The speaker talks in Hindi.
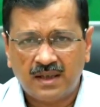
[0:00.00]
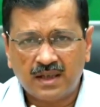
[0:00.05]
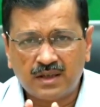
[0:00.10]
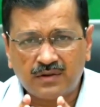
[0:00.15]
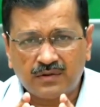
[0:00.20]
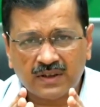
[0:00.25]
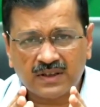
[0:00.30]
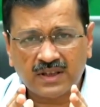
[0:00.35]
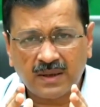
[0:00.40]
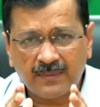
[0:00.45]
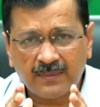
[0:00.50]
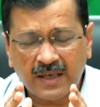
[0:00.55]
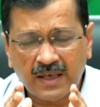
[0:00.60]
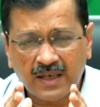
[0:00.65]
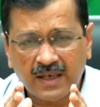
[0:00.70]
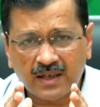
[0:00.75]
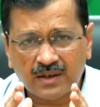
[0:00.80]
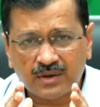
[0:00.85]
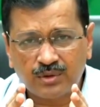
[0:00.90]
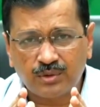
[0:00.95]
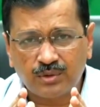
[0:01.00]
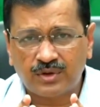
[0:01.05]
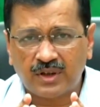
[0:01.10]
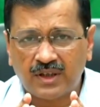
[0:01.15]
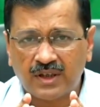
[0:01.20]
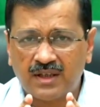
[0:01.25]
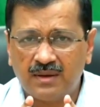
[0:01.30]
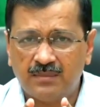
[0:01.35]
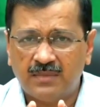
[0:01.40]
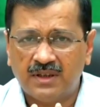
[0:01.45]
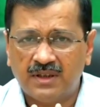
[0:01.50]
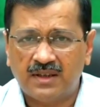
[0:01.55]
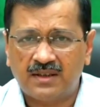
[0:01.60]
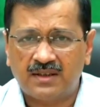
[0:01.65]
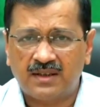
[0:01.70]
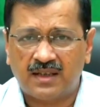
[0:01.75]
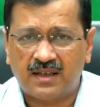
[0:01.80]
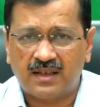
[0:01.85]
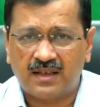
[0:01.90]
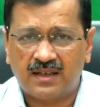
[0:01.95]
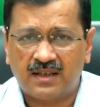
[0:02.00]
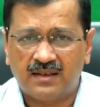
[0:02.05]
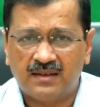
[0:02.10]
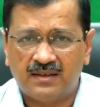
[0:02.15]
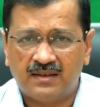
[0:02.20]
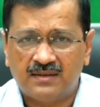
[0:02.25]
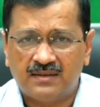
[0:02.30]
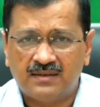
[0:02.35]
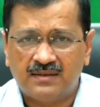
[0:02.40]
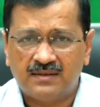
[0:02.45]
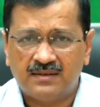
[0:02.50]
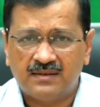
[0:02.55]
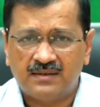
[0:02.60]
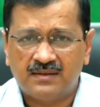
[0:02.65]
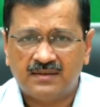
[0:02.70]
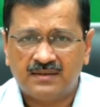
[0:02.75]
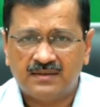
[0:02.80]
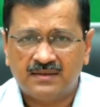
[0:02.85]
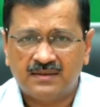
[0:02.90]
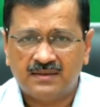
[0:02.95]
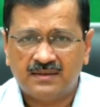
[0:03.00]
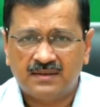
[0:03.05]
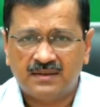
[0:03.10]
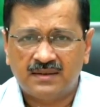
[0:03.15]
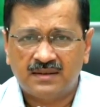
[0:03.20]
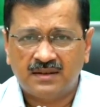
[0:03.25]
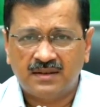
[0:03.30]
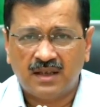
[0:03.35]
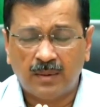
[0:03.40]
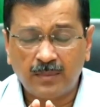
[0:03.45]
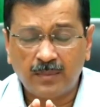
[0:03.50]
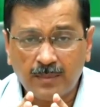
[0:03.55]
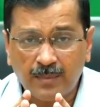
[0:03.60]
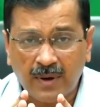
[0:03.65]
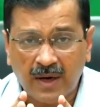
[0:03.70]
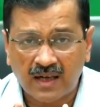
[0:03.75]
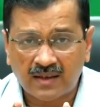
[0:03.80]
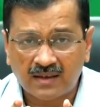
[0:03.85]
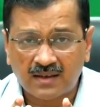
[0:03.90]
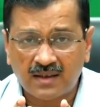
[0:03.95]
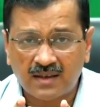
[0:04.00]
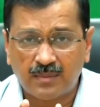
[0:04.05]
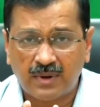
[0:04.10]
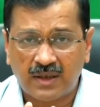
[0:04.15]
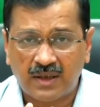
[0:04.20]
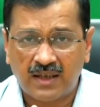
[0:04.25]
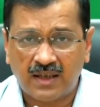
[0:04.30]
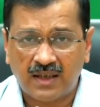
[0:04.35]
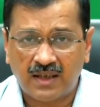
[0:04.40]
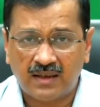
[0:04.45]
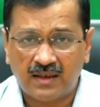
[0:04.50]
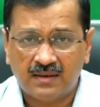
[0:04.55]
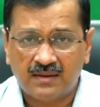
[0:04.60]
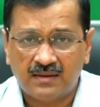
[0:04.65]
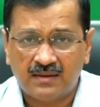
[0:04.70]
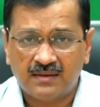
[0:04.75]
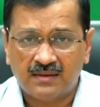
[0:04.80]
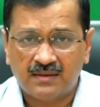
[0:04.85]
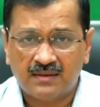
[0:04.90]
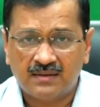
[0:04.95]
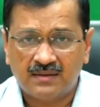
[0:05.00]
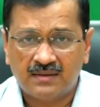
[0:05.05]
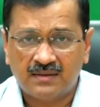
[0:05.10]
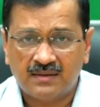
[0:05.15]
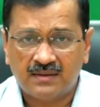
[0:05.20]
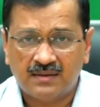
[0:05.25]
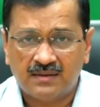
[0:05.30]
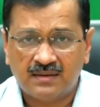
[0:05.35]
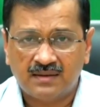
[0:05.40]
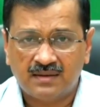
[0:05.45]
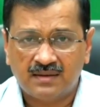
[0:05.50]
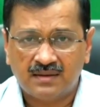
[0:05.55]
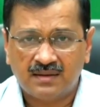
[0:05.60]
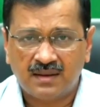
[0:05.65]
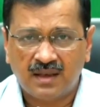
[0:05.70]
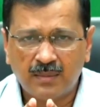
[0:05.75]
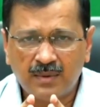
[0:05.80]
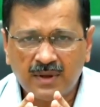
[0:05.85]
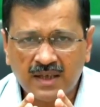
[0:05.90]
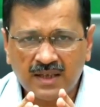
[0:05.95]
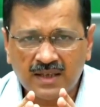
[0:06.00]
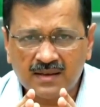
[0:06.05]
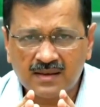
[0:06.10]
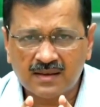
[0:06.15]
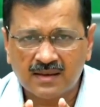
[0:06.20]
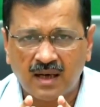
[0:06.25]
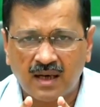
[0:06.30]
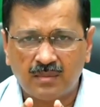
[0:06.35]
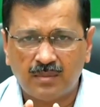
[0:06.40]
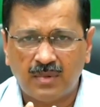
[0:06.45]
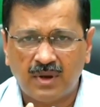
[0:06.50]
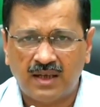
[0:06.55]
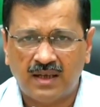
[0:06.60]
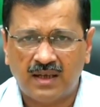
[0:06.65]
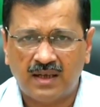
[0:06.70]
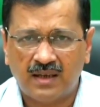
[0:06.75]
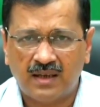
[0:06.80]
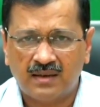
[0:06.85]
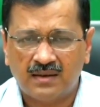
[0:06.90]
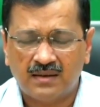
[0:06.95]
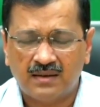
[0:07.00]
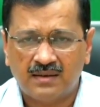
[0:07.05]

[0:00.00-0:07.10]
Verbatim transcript: इस वक्त हमें एक दूसरे की मदद करनी है हमें भारतीय बनना है हमें इंसान बनना है